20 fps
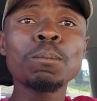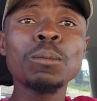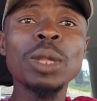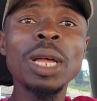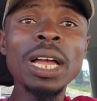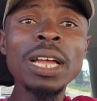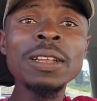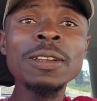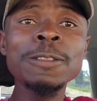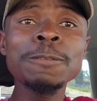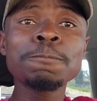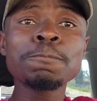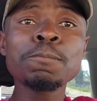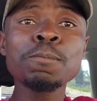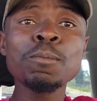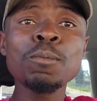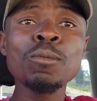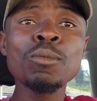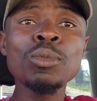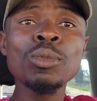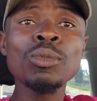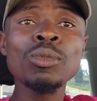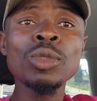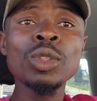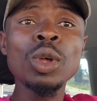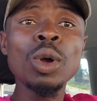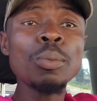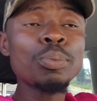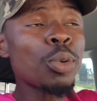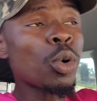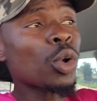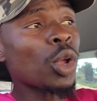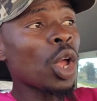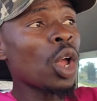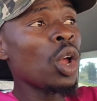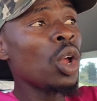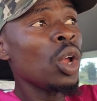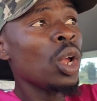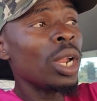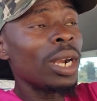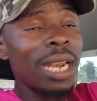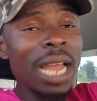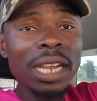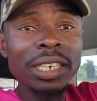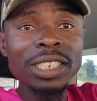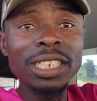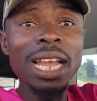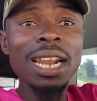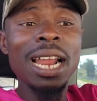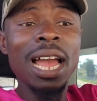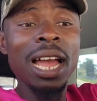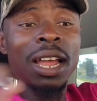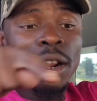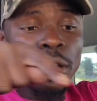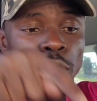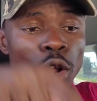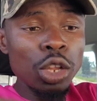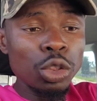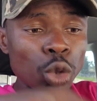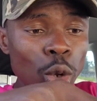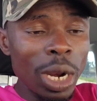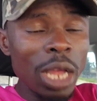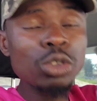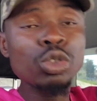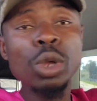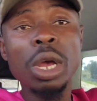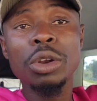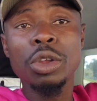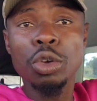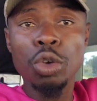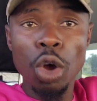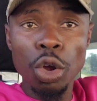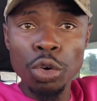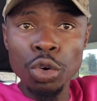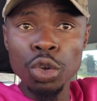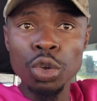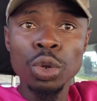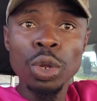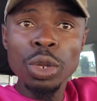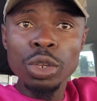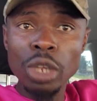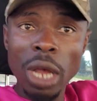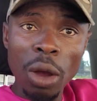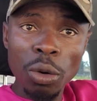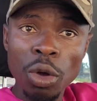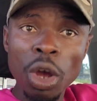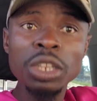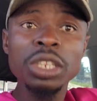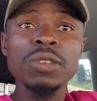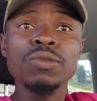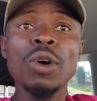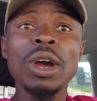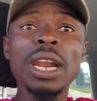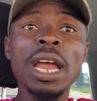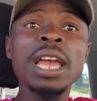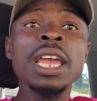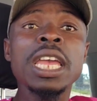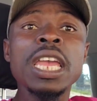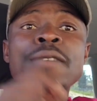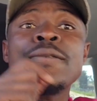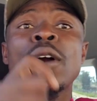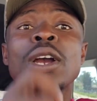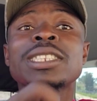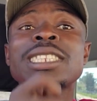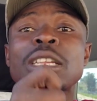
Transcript: Hein Pour que l'argent, là, le dollar soit reconnu en Côte d'Ivoire, il faut que